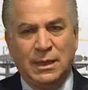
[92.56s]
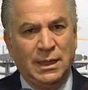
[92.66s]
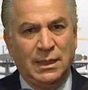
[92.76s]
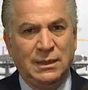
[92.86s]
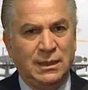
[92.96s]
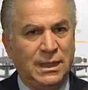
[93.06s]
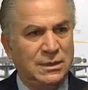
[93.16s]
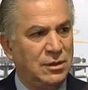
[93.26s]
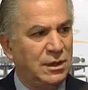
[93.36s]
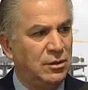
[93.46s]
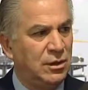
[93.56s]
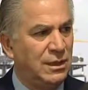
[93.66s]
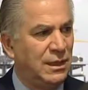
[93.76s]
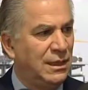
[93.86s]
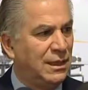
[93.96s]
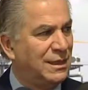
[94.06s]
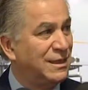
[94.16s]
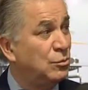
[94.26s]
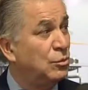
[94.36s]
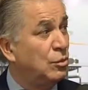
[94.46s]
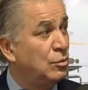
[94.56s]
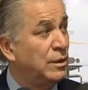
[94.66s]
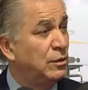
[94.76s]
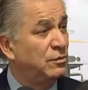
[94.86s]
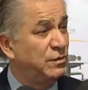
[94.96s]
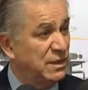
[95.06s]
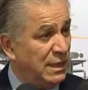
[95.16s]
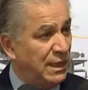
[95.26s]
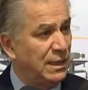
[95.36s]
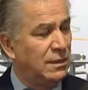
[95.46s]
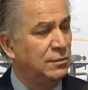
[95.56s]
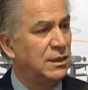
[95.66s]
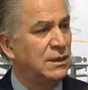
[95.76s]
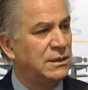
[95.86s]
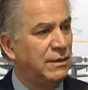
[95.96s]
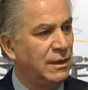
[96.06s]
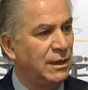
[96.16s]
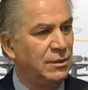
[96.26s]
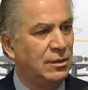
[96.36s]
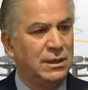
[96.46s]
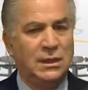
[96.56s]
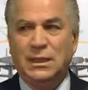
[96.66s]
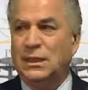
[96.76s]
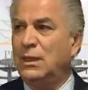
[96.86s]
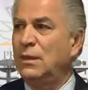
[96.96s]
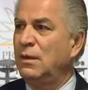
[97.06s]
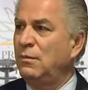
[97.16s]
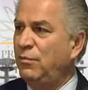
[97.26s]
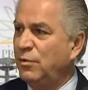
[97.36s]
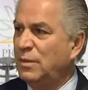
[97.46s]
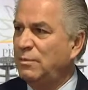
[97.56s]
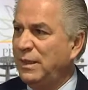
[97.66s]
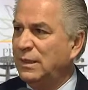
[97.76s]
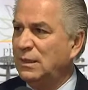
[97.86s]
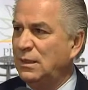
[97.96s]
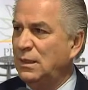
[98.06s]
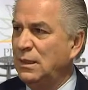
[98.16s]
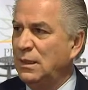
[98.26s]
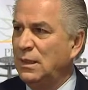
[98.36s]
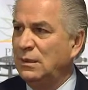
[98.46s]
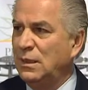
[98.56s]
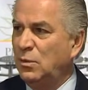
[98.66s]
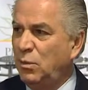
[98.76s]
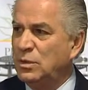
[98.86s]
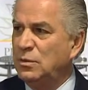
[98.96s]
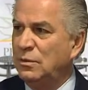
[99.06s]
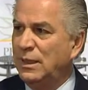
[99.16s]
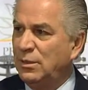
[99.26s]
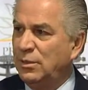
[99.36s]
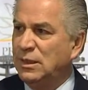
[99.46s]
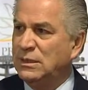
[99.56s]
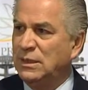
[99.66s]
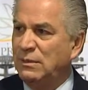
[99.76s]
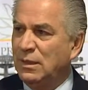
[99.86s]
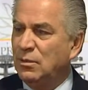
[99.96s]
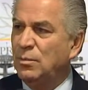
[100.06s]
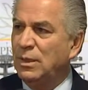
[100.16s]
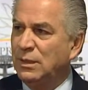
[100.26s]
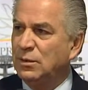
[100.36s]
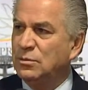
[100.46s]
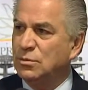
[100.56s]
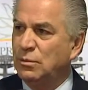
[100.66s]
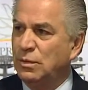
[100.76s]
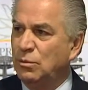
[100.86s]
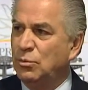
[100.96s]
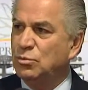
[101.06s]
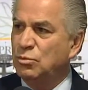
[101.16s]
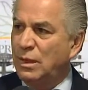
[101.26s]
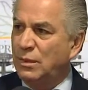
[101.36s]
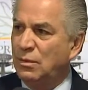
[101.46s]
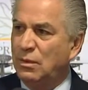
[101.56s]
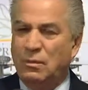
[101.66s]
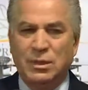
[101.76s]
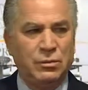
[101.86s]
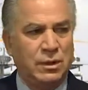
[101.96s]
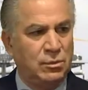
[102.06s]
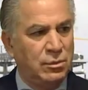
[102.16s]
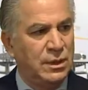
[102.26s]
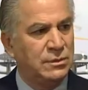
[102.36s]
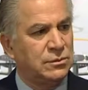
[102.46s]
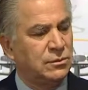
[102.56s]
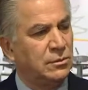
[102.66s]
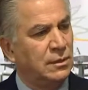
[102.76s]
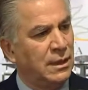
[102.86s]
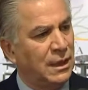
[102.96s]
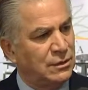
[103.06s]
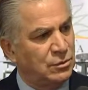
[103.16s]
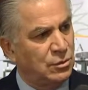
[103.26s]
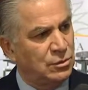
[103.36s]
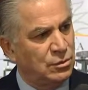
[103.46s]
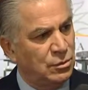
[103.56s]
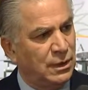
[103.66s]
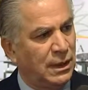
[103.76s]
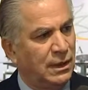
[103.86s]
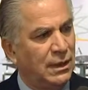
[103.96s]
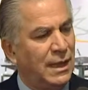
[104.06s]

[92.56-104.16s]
En este caso, la historia clínica, que es un documento oficial. Ustedes saben que la historia clínica forma parte del juicio de valor que se va acumulando sobre un usuario cuando acude a su, a su consulta.